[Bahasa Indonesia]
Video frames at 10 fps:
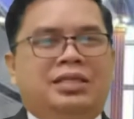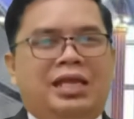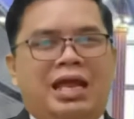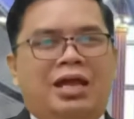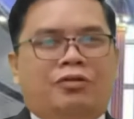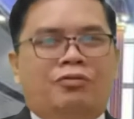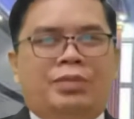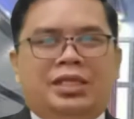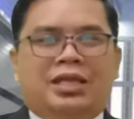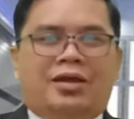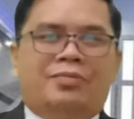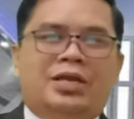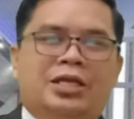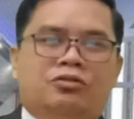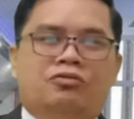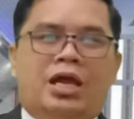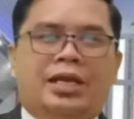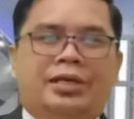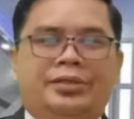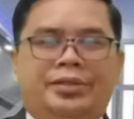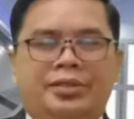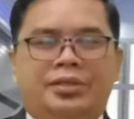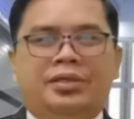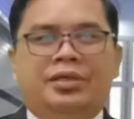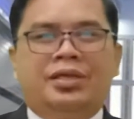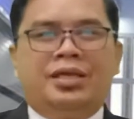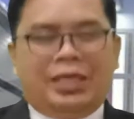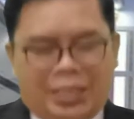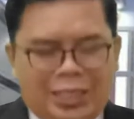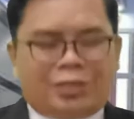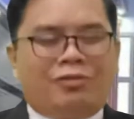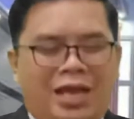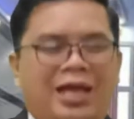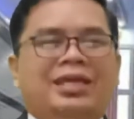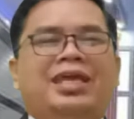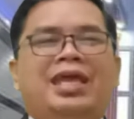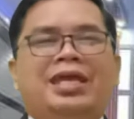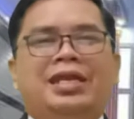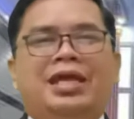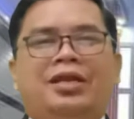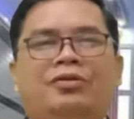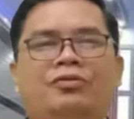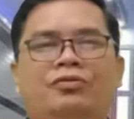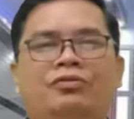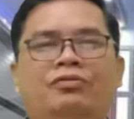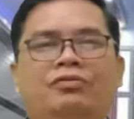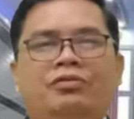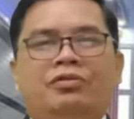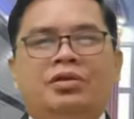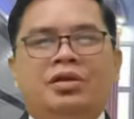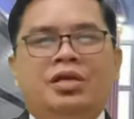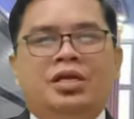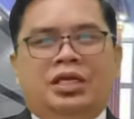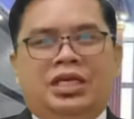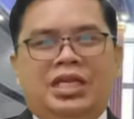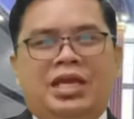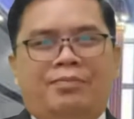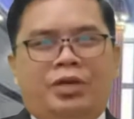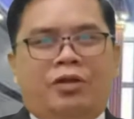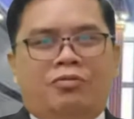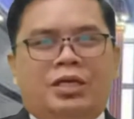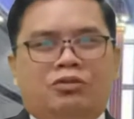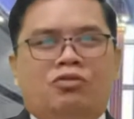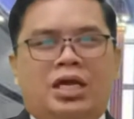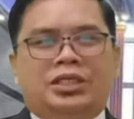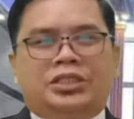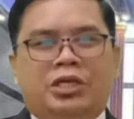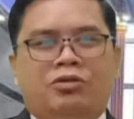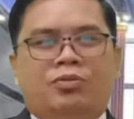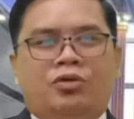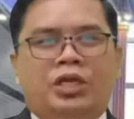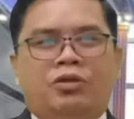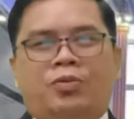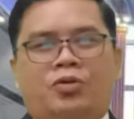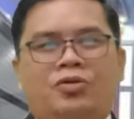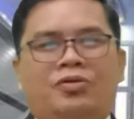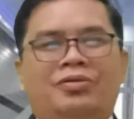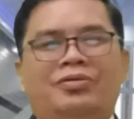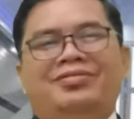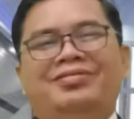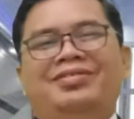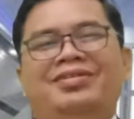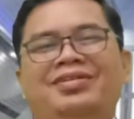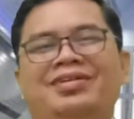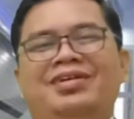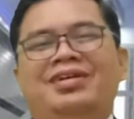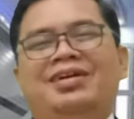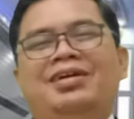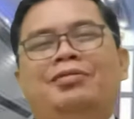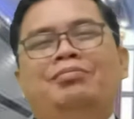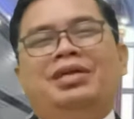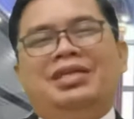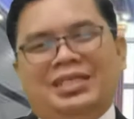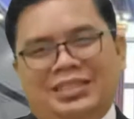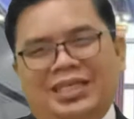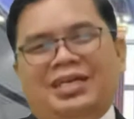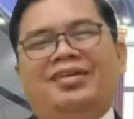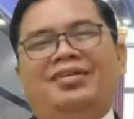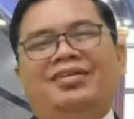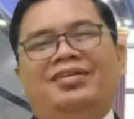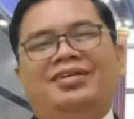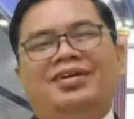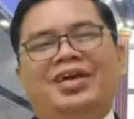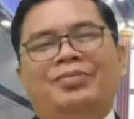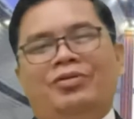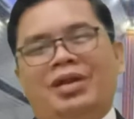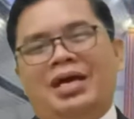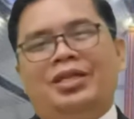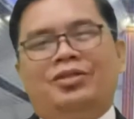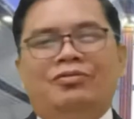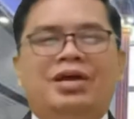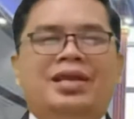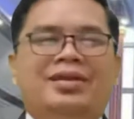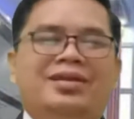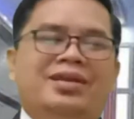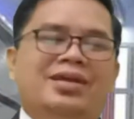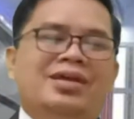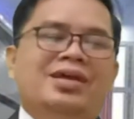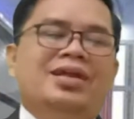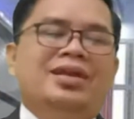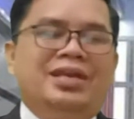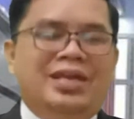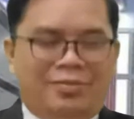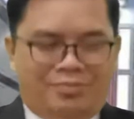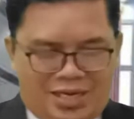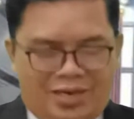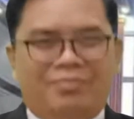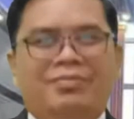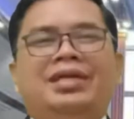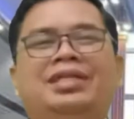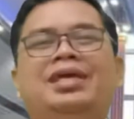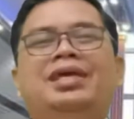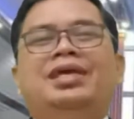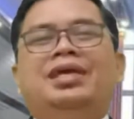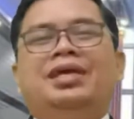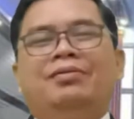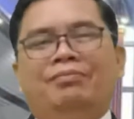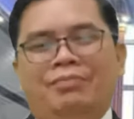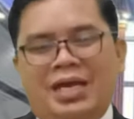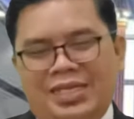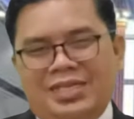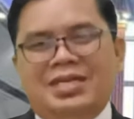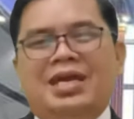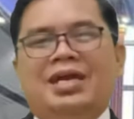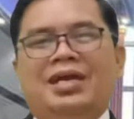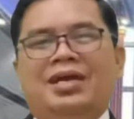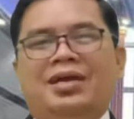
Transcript: telah ku minta kepada Tuhan. Itulah keinginanku. Diam di rumah Tuhan seumur hidupku. Menyaksikan kemurahan Tuhan dan menikmati baiknya.